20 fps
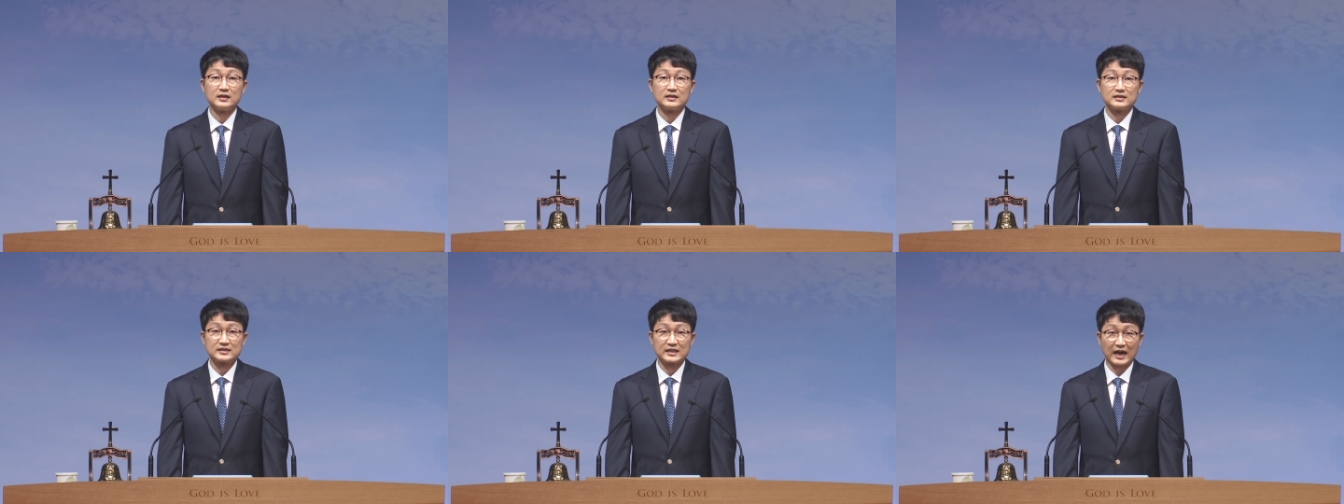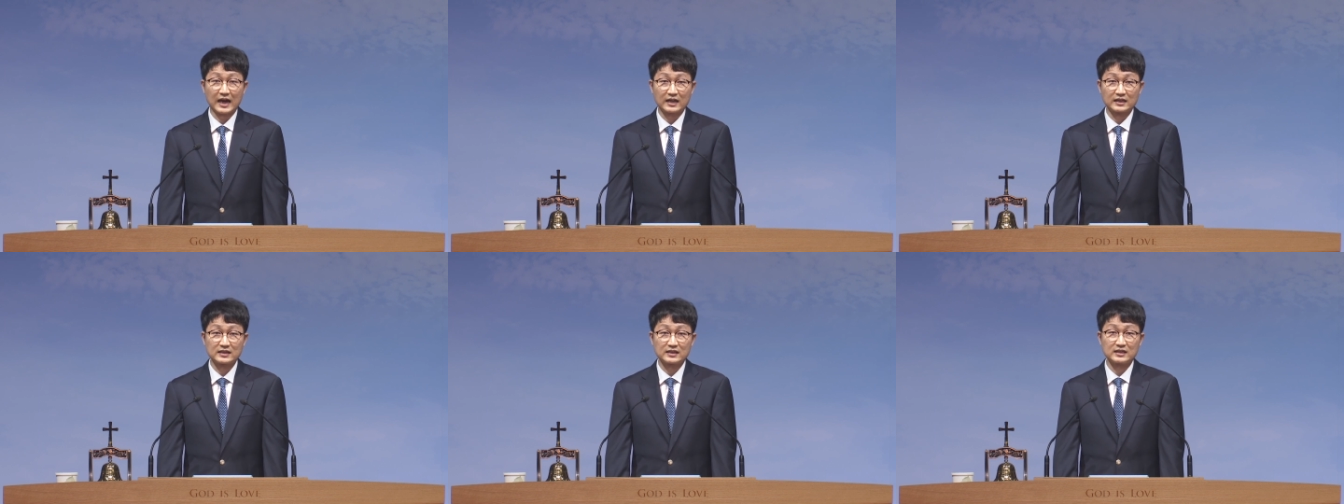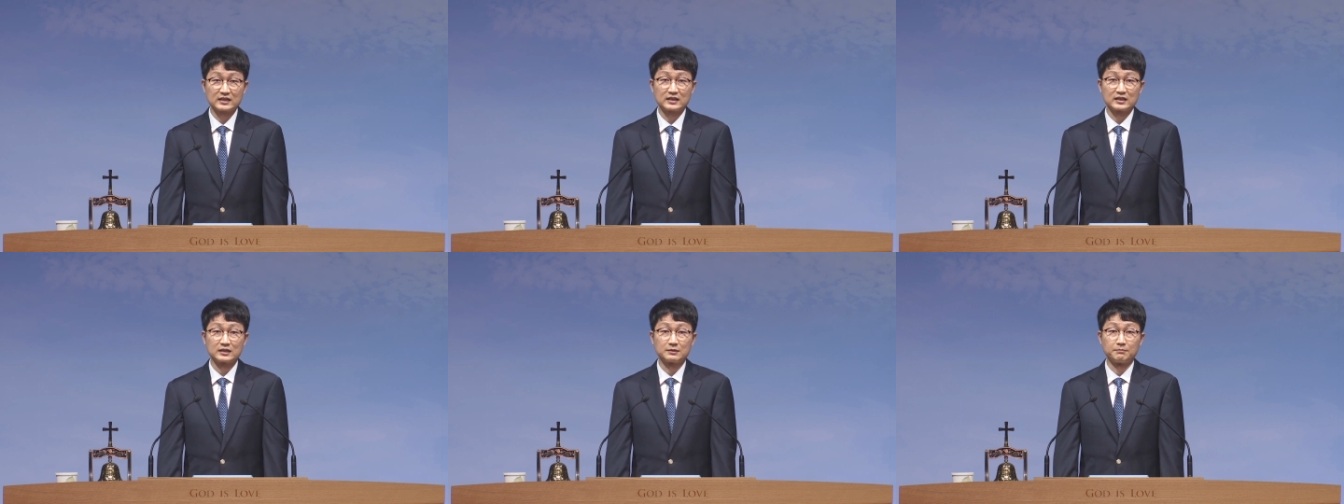
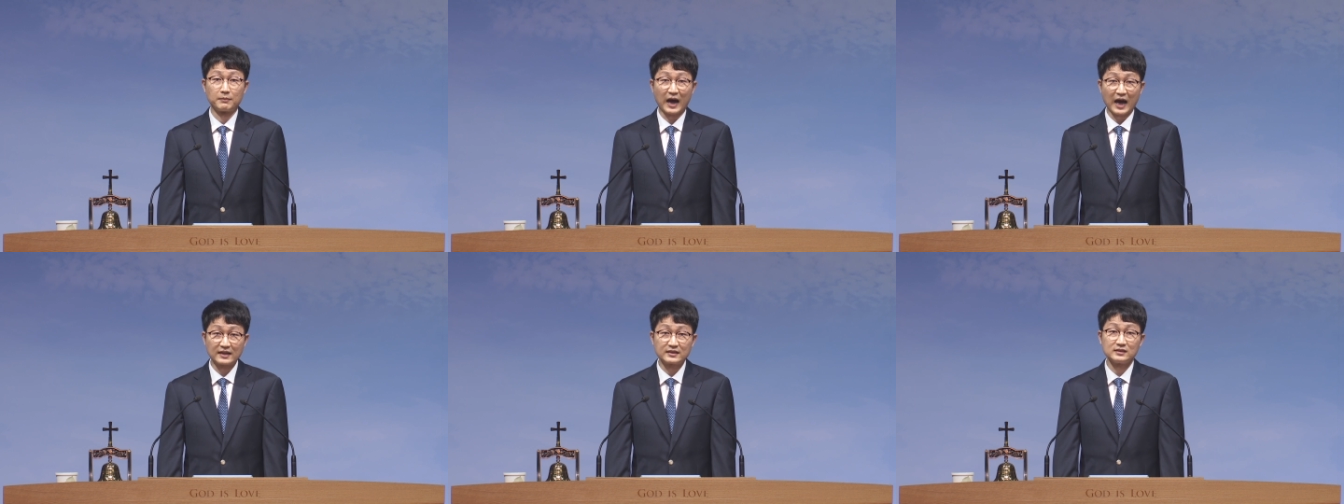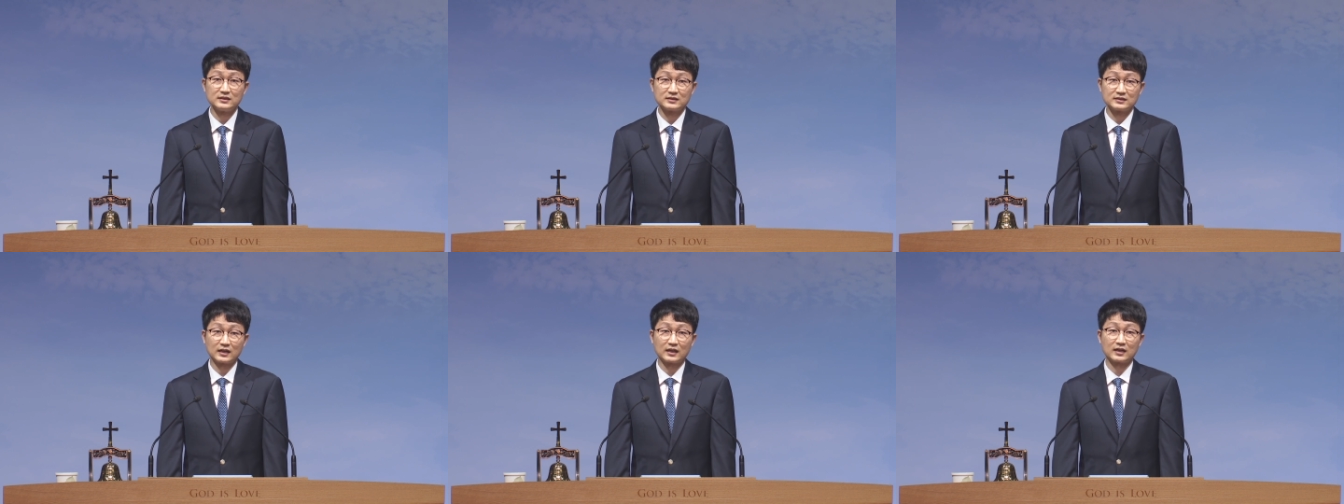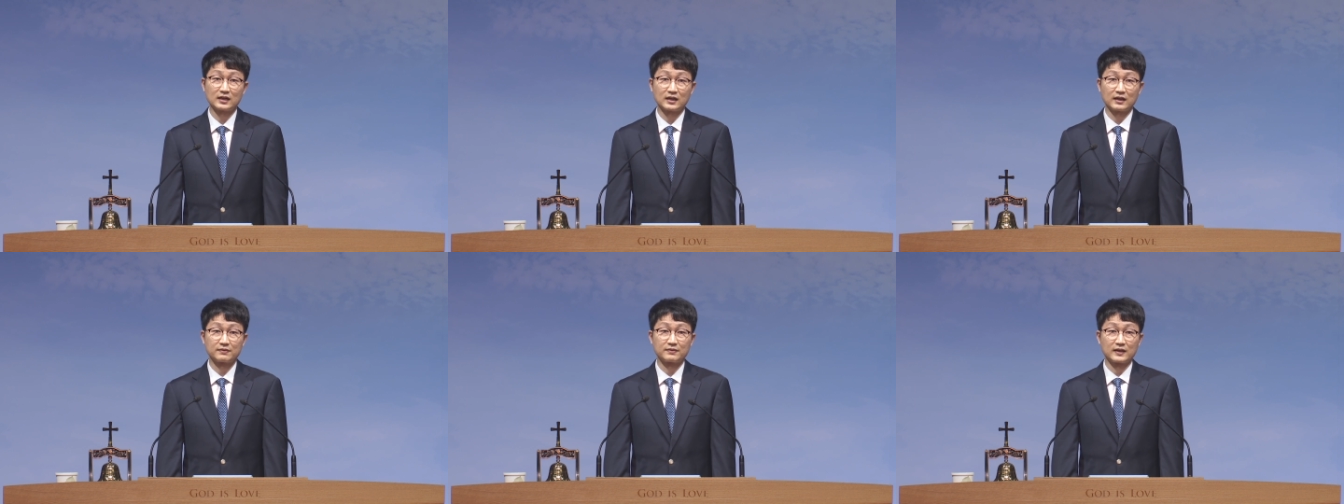자기만을
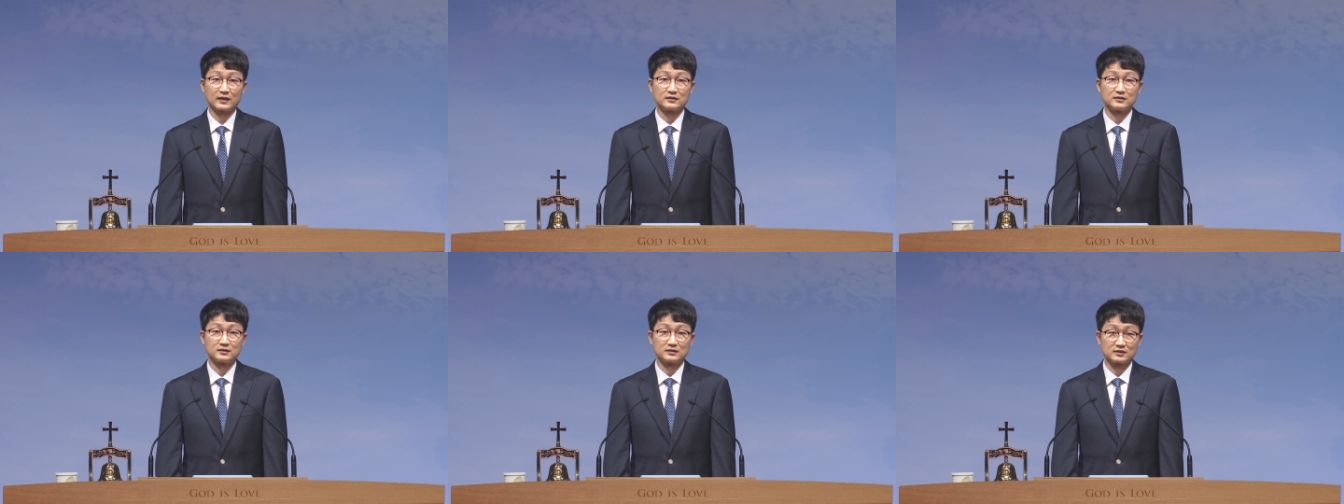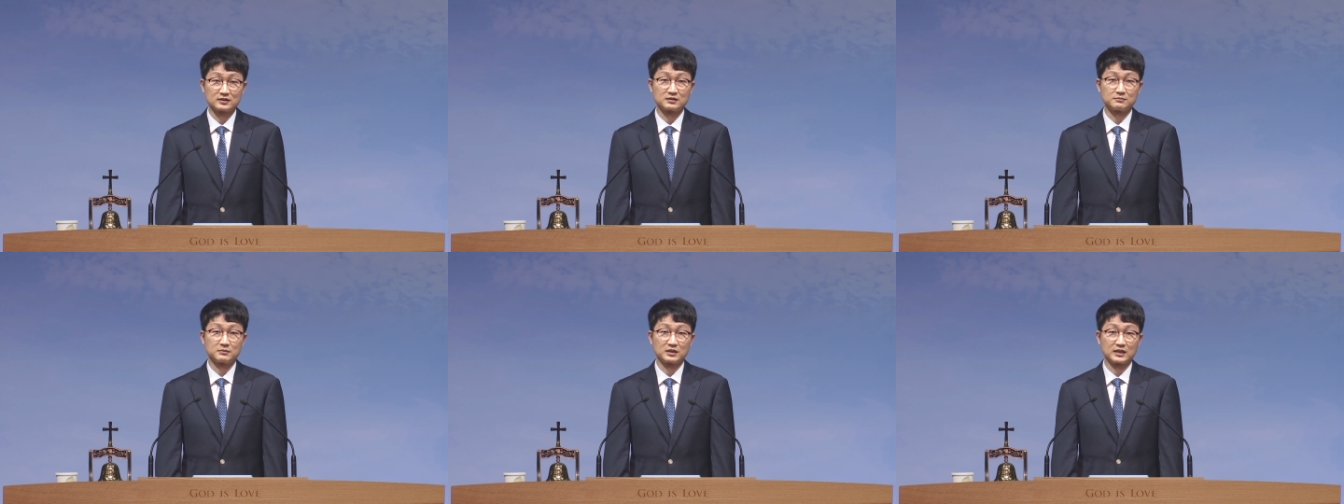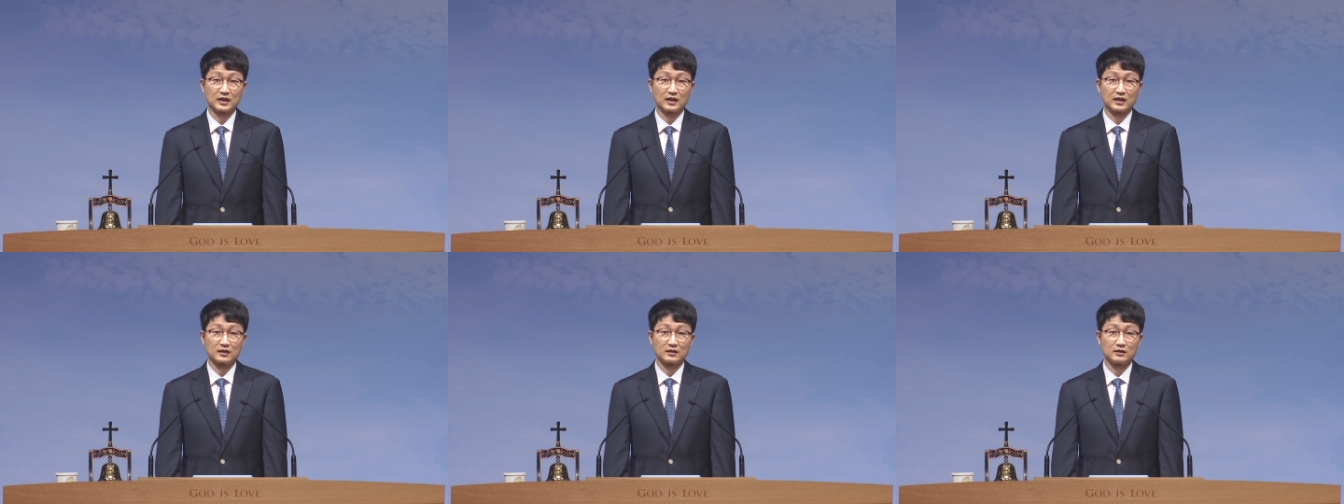사랑한다는
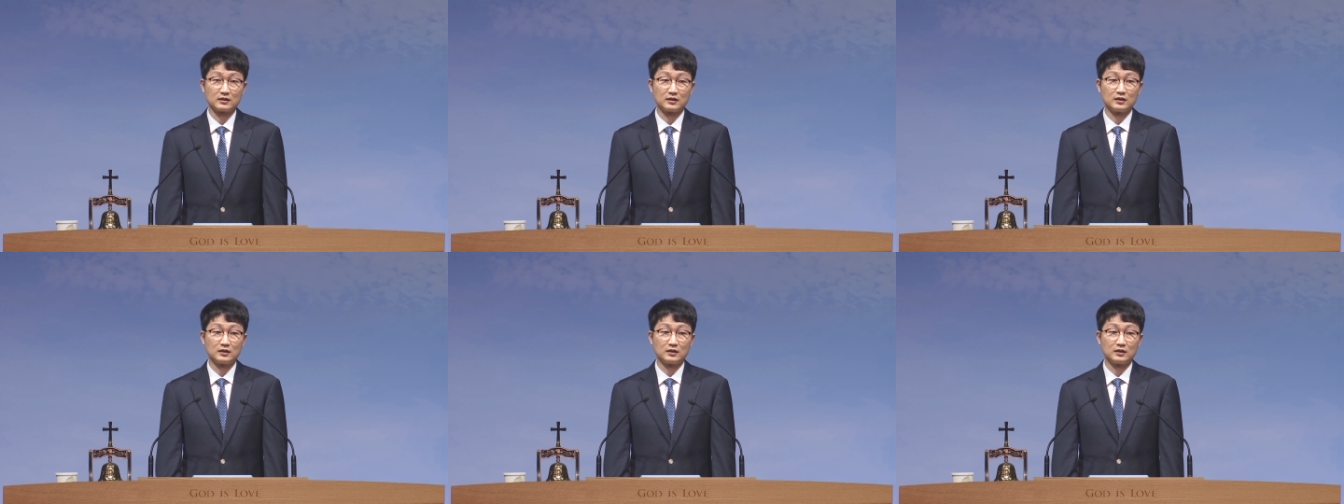뜻입니다.